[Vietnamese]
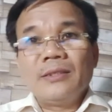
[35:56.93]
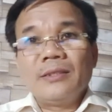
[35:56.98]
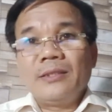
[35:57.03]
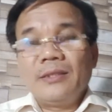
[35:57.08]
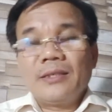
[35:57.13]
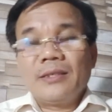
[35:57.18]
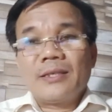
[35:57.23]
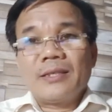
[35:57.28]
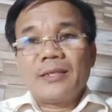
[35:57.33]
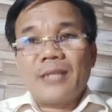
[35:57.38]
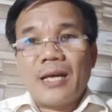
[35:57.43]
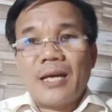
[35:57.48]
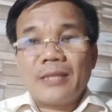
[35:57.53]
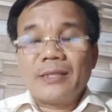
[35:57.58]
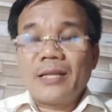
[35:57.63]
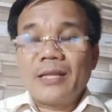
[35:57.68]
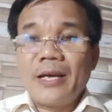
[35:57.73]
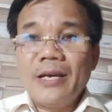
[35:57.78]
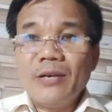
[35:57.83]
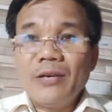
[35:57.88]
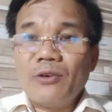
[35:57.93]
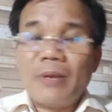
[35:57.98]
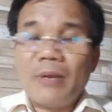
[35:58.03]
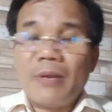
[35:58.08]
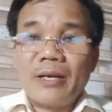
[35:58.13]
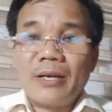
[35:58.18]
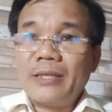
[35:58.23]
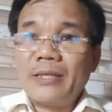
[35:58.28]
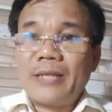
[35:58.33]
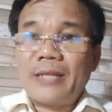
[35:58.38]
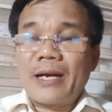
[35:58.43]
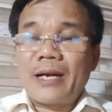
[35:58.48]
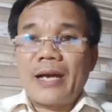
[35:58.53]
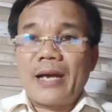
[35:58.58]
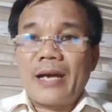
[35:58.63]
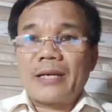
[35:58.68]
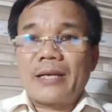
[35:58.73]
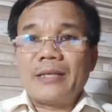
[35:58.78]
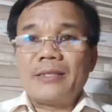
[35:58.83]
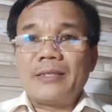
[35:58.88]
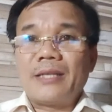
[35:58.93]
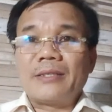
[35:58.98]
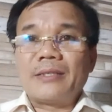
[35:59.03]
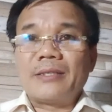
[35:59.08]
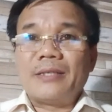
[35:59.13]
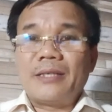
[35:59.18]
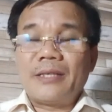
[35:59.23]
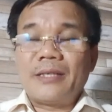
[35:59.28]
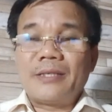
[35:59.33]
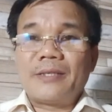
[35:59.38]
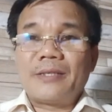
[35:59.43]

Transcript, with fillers: cái thanh thế của mình đi chẳng hạn đi chăng nữa đi,